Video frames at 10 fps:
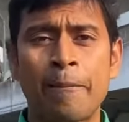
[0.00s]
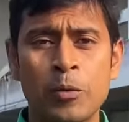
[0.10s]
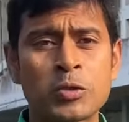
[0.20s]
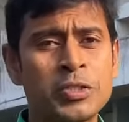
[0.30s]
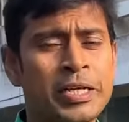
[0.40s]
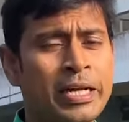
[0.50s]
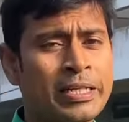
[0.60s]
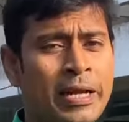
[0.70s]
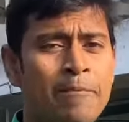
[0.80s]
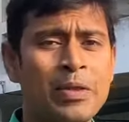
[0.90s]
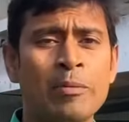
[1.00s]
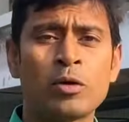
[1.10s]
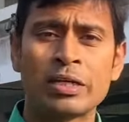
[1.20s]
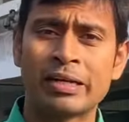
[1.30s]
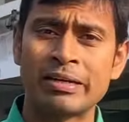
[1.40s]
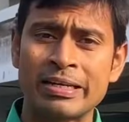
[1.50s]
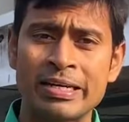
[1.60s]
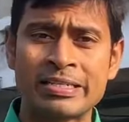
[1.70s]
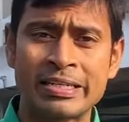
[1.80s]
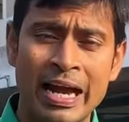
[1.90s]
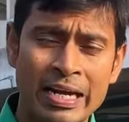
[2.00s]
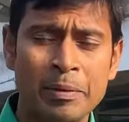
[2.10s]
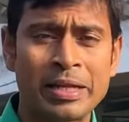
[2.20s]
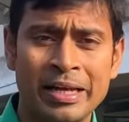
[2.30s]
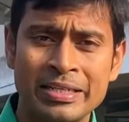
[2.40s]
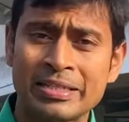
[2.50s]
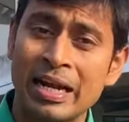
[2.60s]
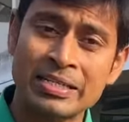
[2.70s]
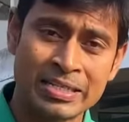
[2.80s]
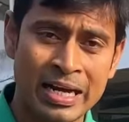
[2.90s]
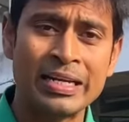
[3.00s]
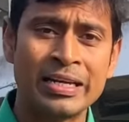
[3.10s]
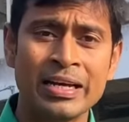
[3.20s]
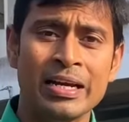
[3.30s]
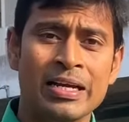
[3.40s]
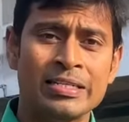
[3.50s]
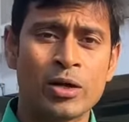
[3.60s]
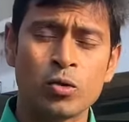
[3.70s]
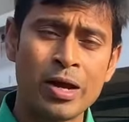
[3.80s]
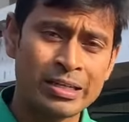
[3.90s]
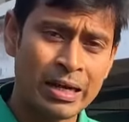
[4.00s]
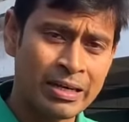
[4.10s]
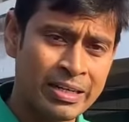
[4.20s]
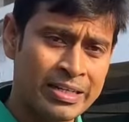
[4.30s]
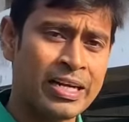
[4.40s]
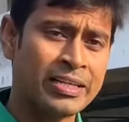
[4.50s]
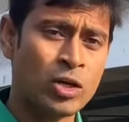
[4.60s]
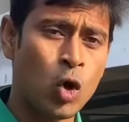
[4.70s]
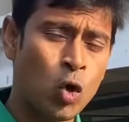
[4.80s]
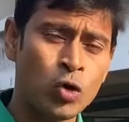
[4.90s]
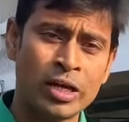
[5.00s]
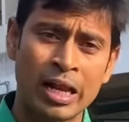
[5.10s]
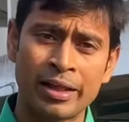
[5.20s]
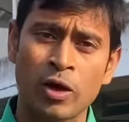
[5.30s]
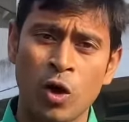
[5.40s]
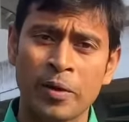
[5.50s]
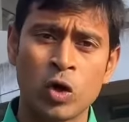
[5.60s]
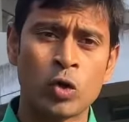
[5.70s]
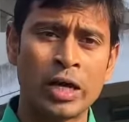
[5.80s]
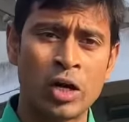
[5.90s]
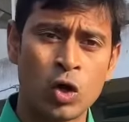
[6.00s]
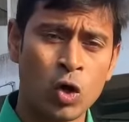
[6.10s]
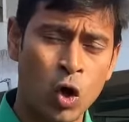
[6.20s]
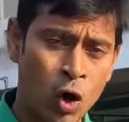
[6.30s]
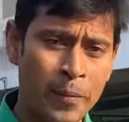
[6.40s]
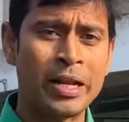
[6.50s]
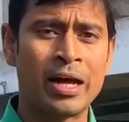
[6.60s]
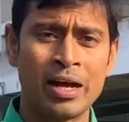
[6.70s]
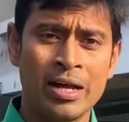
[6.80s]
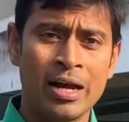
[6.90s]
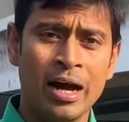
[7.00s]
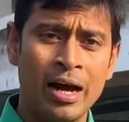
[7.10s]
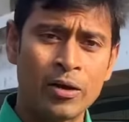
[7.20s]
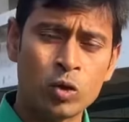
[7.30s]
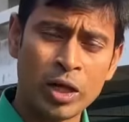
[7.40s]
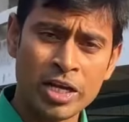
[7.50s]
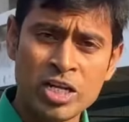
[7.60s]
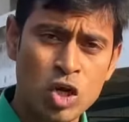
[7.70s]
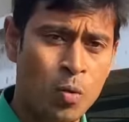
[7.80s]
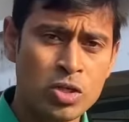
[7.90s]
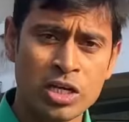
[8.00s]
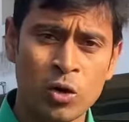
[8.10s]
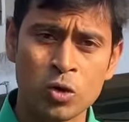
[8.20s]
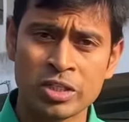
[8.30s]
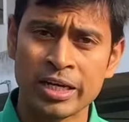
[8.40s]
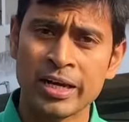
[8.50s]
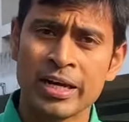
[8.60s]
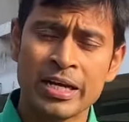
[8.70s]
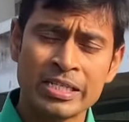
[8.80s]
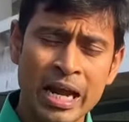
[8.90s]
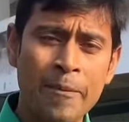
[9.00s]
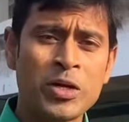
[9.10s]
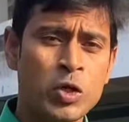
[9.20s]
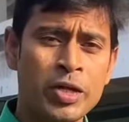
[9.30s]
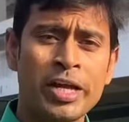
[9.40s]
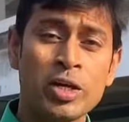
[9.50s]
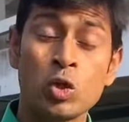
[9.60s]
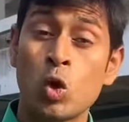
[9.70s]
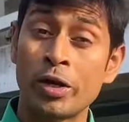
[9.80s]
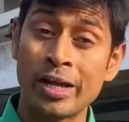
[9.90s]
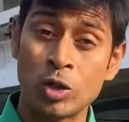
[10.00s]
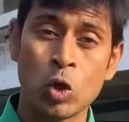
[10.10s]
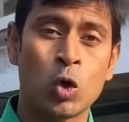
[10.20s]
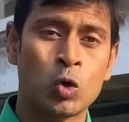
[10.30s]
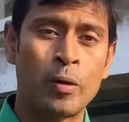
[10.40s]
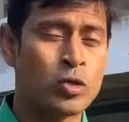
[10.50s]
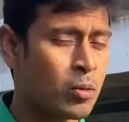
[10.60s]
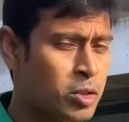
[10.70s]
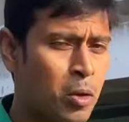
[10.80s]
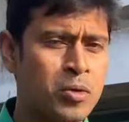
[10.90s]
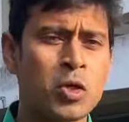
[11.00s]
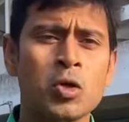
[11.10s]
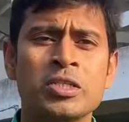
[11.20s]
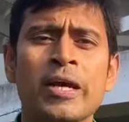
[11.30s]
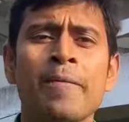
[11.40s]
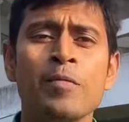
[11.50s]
পত্রিকাতে এবং তার ক্রিকেট জ্ঞান আমরা দেখেছি তারা জানি যে কোনো একটা ক্রিকেটারকে কখন খেলাতে হবে কখন খেলানো হবে না কোথায় কি সমস্যা হচ্ছে সেই বিষয় নিয়ে কিন্তু অনেক দক্ষ এবং সবচেয়ে বড় বিষয় হচ্ছে